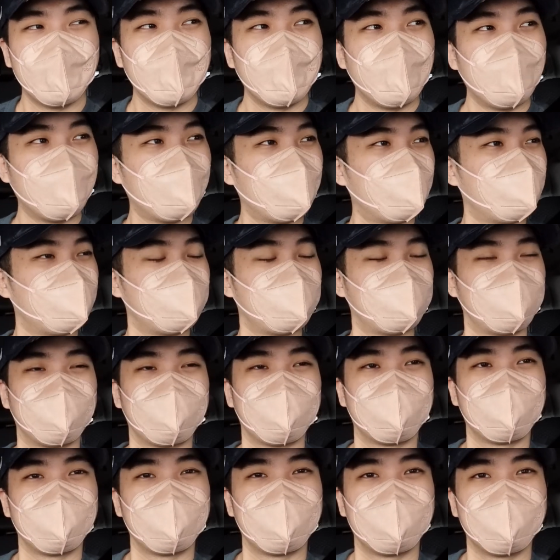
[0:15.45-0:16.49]
Ah, uh,
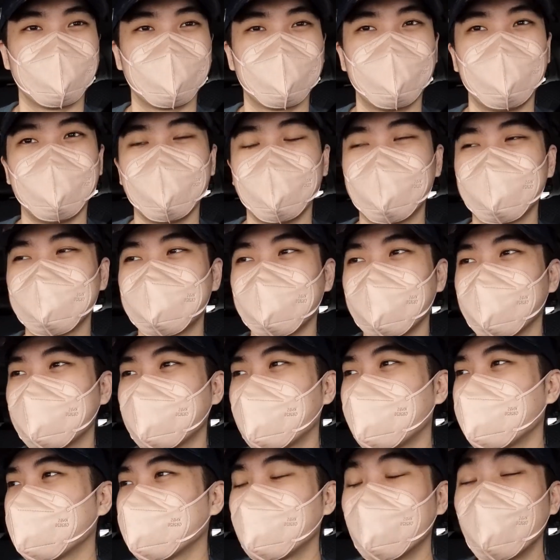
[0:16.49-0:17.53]
gila sih,
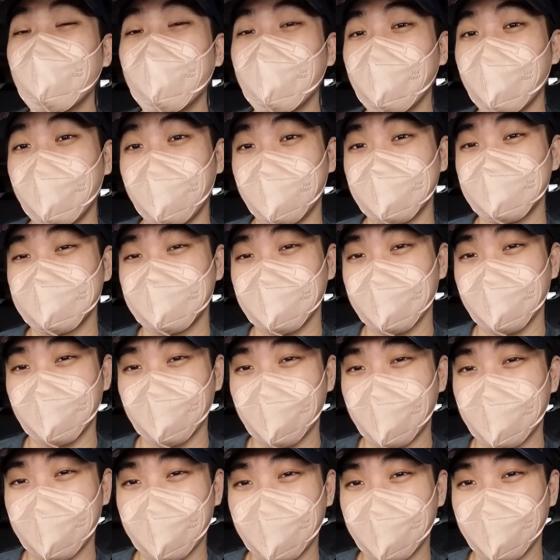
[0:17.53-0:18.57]
kayak kewalahan sih
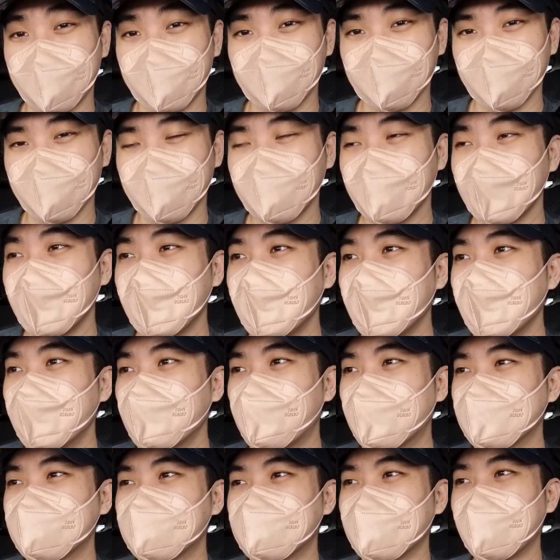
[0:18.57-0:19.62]
kemarin admin.
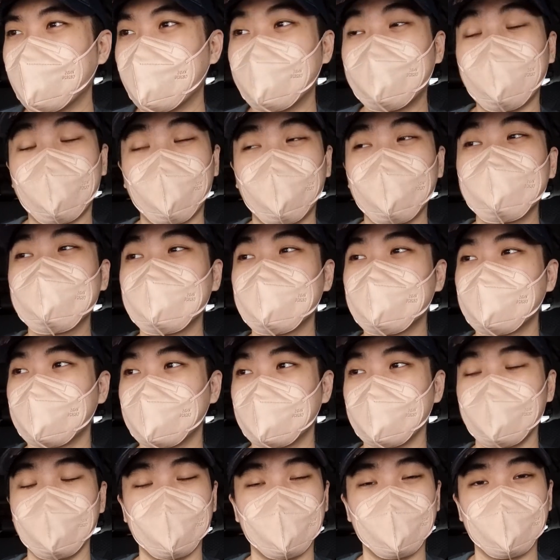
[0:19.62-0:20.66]
Pas setelah dapat
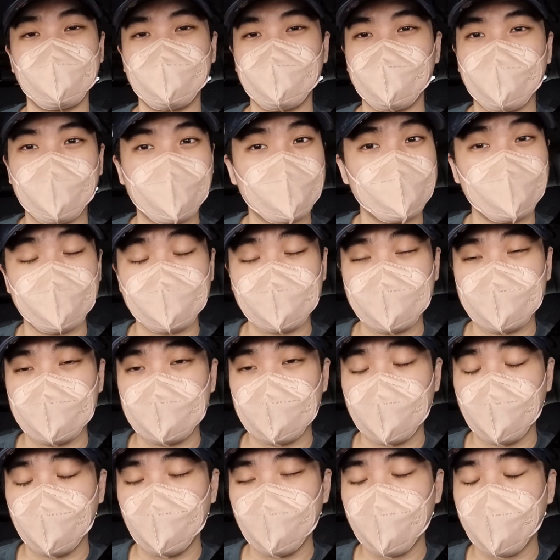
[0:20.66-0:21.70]
uh, eh, tiketnya si
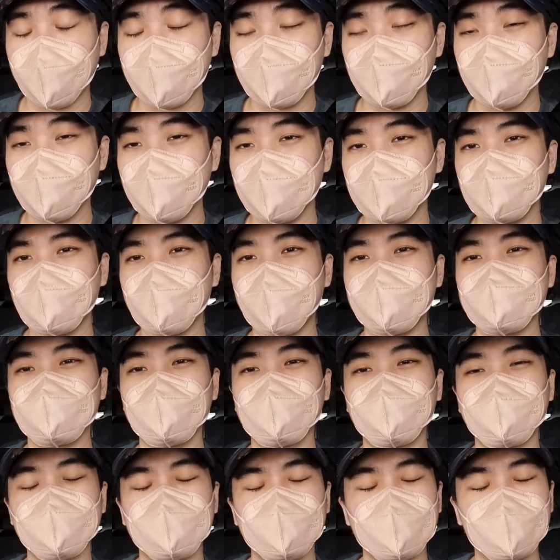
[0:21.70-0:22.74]
JV, admin itu
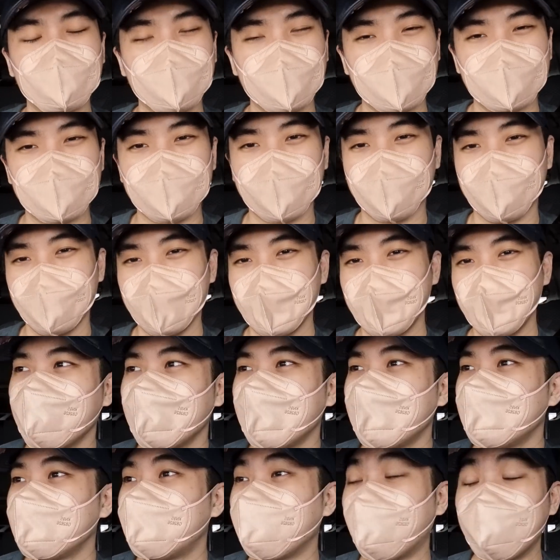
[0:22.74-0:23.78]
langsung bersyukur sih.
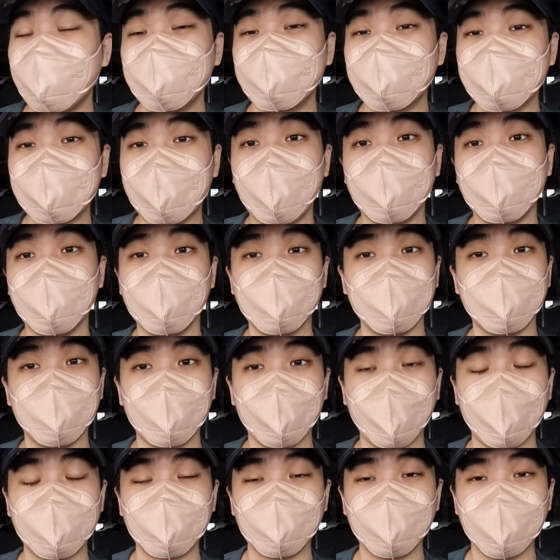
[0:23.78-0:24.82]
Dan kali ini
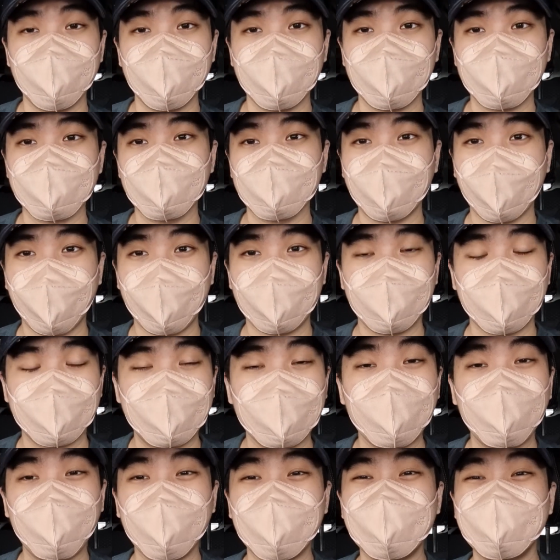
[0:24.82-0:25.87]
admin itu sudah ada di
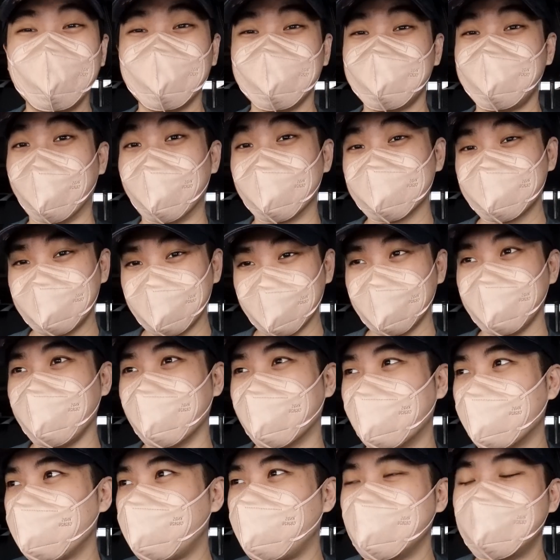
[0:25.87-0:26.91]
Biji Junction
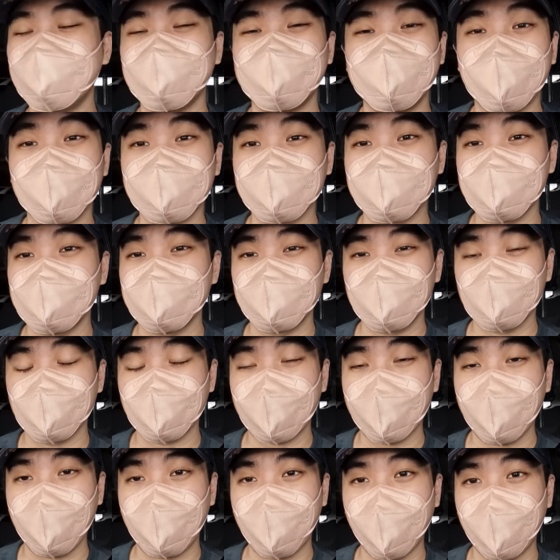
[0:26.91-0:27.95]
ya, Biji Junction
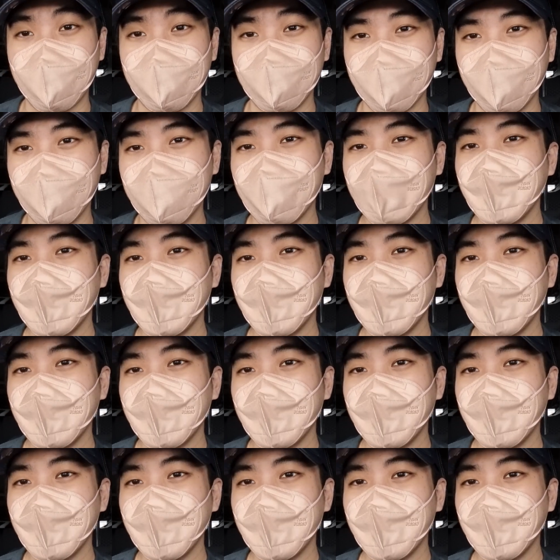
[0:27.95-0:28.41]
Surabaya.